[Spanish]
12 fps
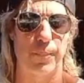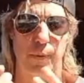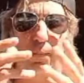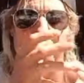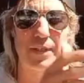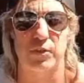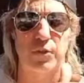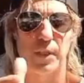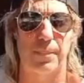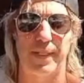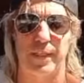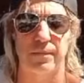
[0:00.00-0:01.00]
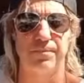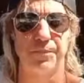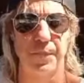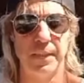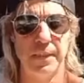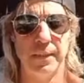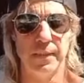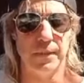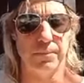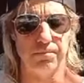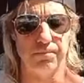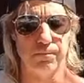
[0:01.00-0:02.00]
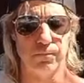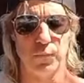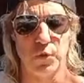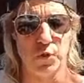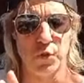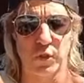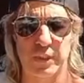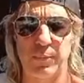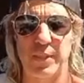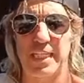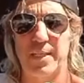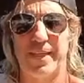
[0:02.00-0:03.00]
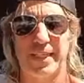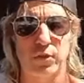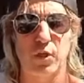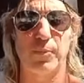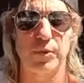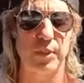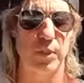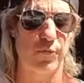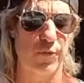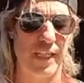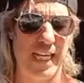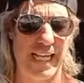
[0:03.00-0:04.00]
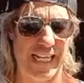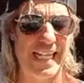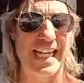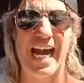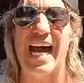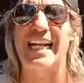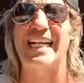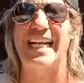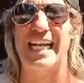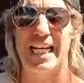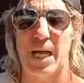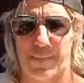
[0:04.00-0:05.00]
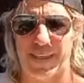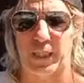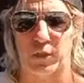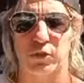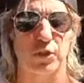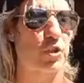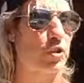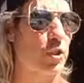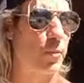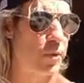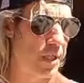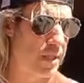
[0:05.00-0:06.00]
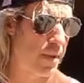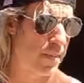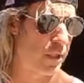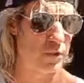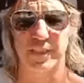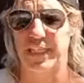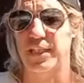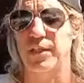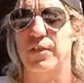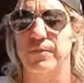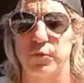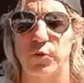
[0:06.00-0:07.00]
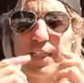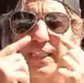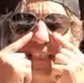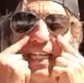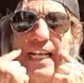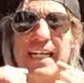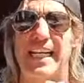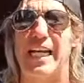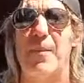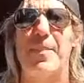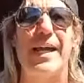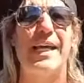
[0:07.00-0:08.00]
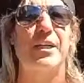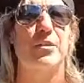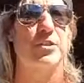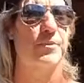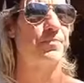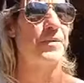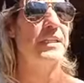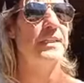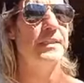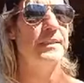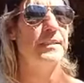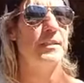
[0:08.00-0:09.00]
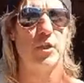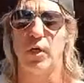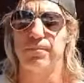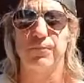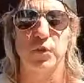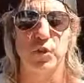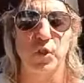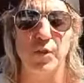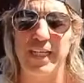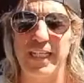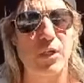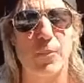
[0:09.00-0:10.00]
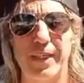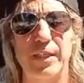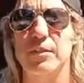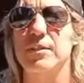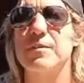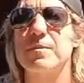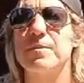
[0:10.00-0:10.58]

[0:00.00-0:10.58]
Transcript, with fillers: problemas con el perro, no te voy a llamar, como si yo fuera el arreglaperros, como dice mi amigo Sergio. Tú eres el arreglaperros. perros yo no arreglo perros,